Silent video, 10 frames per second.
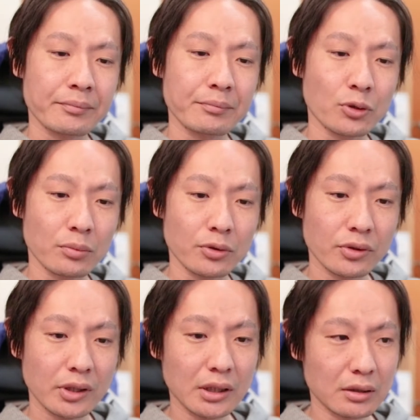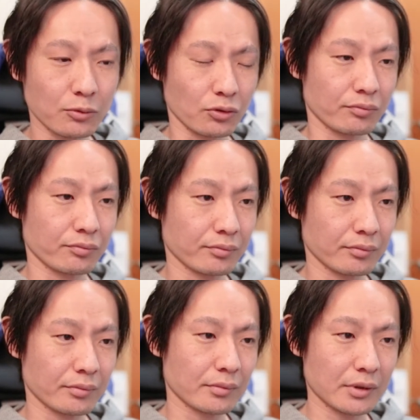ボロボロになっても
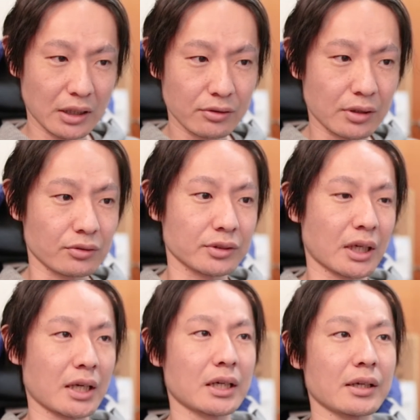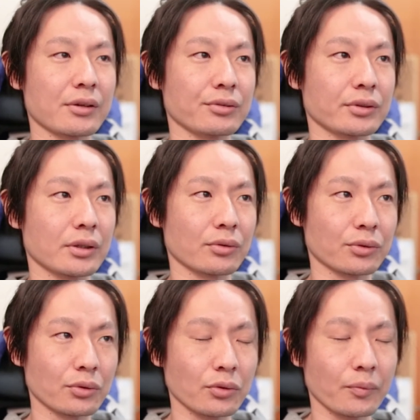ある程度耐えられるっていうの
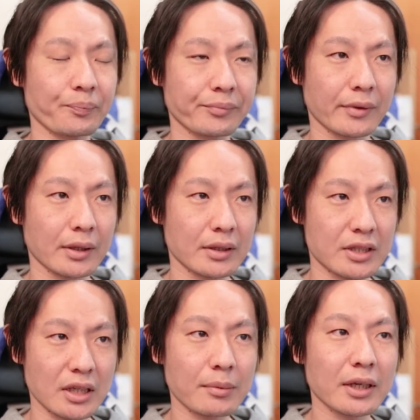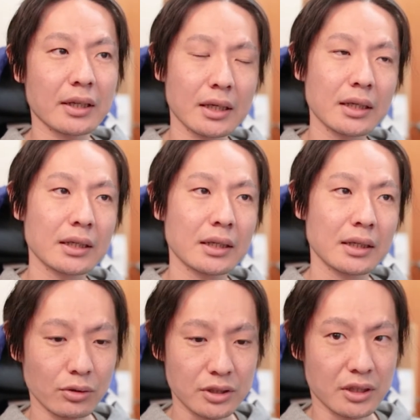と、散らばらない、
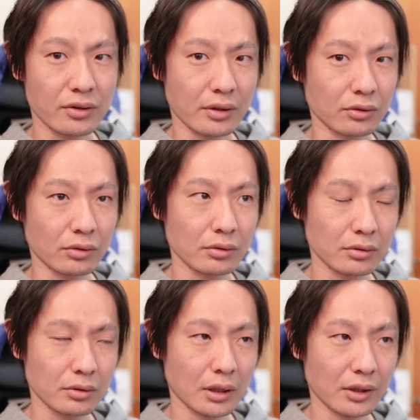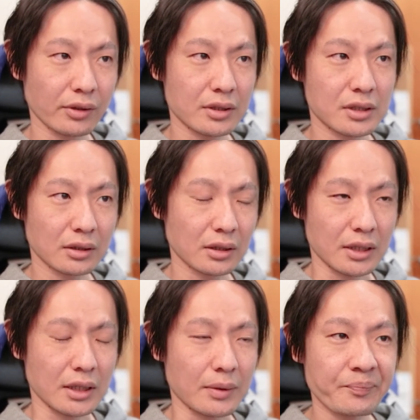ホチキスがと外れちゃった
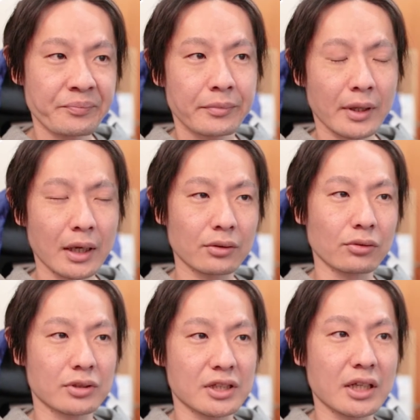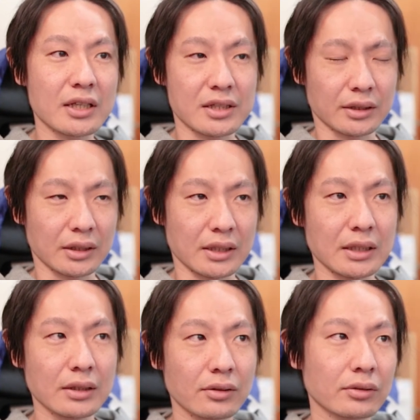り、あとちぎれちゃった
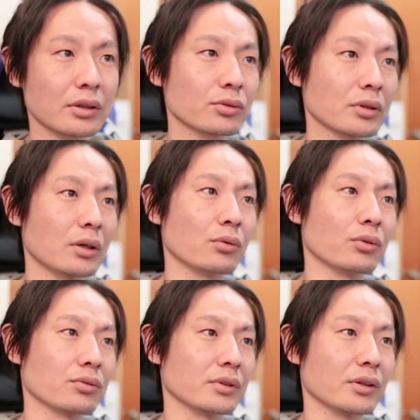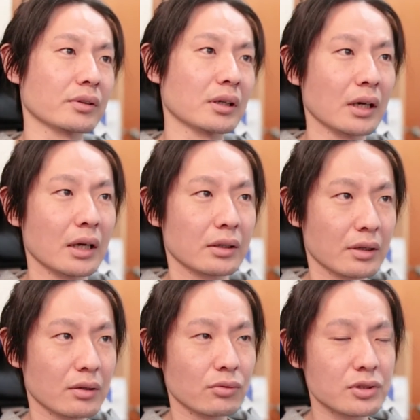り、そんなことが起こるんですが、
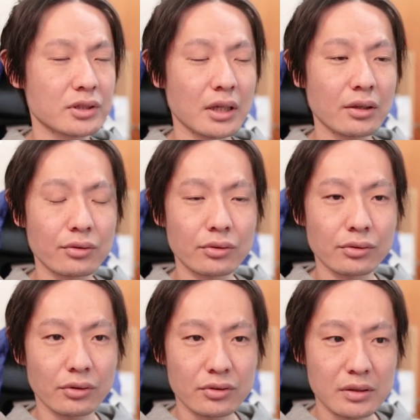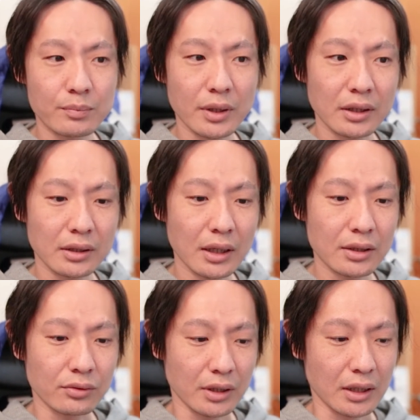製本しているとその心配がな
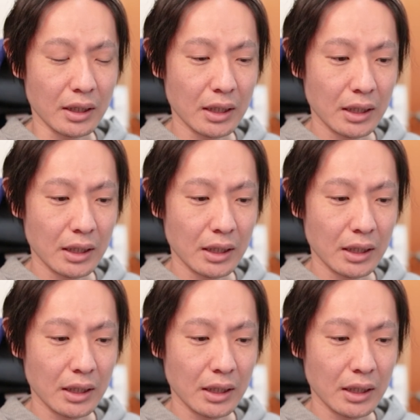いので